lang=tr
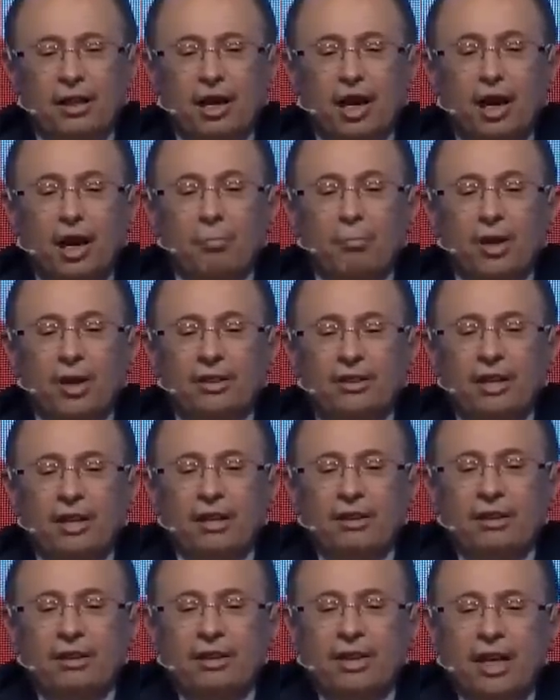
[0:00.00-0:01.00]
ham madde
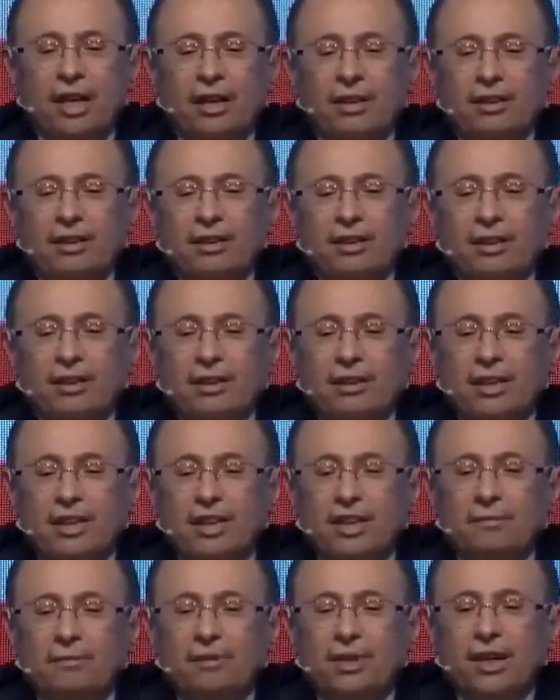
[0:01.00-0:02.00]
alırken
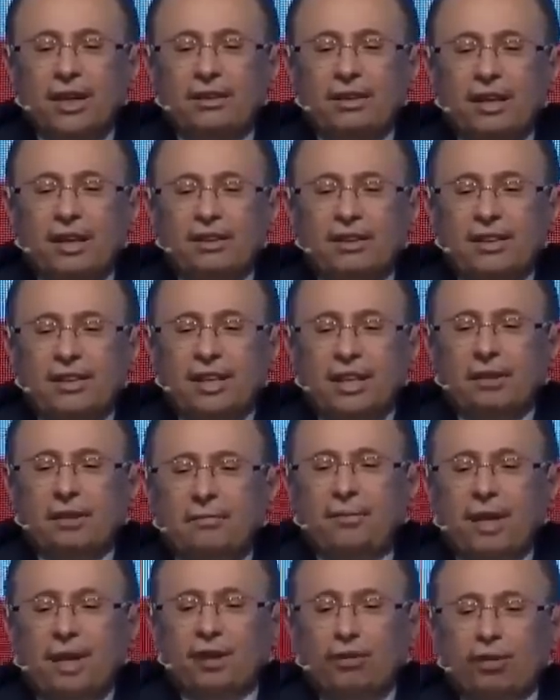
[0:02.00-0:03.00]
iki fiyat arasındaki
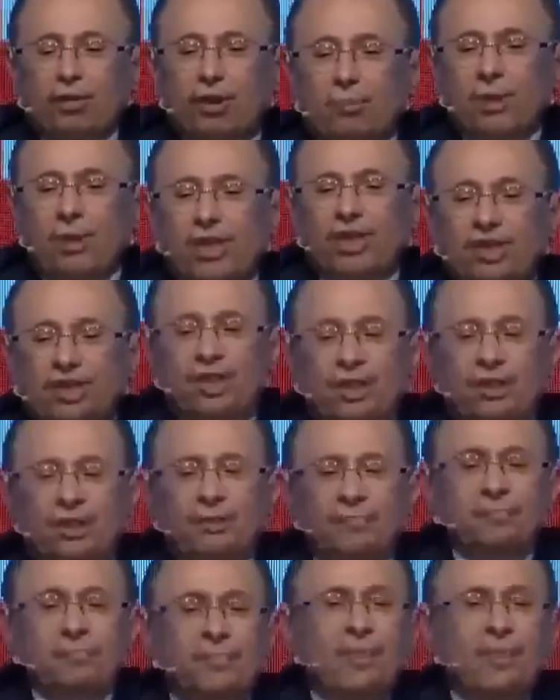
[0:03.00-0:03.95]
farkı ödemek için